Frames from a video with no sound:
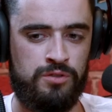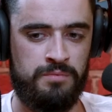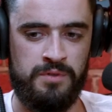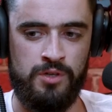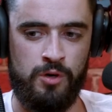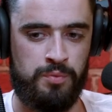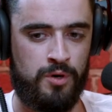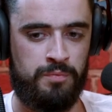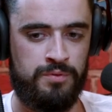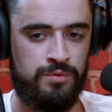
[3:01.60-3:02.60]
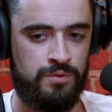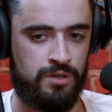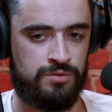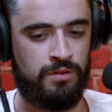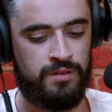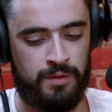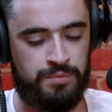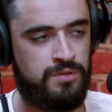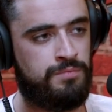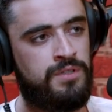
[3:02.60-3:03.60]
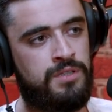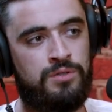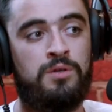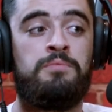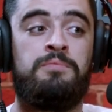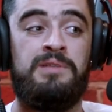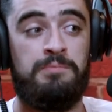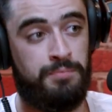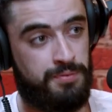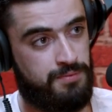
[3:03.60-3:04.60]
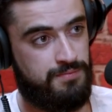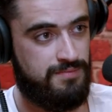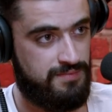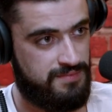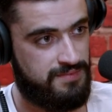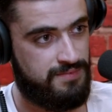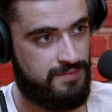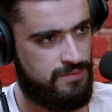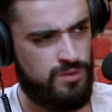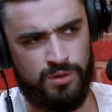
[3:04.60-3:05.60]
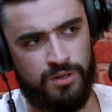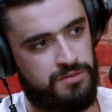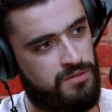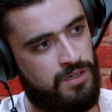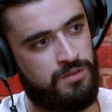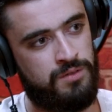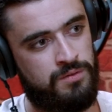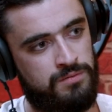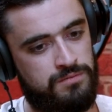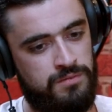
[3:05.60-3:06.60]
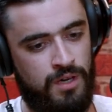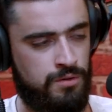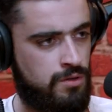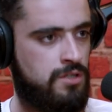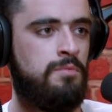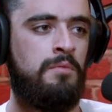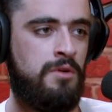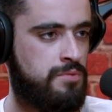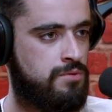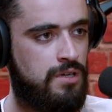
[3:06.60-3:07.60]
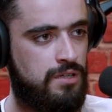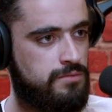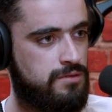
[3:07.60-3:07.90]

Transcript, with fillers: eu também e... eu próprio não gosto de estar, por exemplo, na zona VIP. Então. Não gosto. Como é que tu fazes? Eu, não, eu gosto de ir para o meio pessoal,